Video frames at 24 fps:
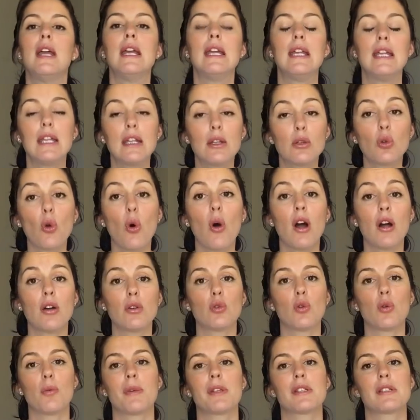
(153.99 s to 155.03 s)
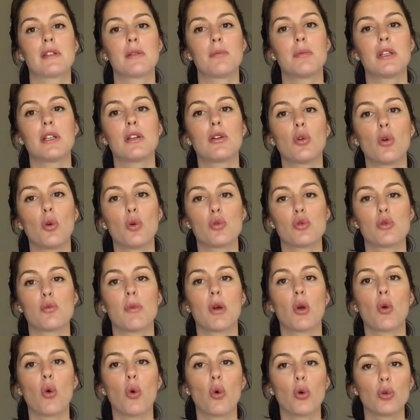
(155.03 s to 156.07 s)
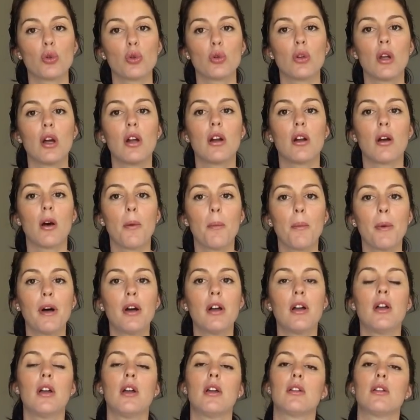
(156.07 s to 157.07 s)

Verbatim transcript: İlk doğar doğmaz tabii ki göğsüme koydular ama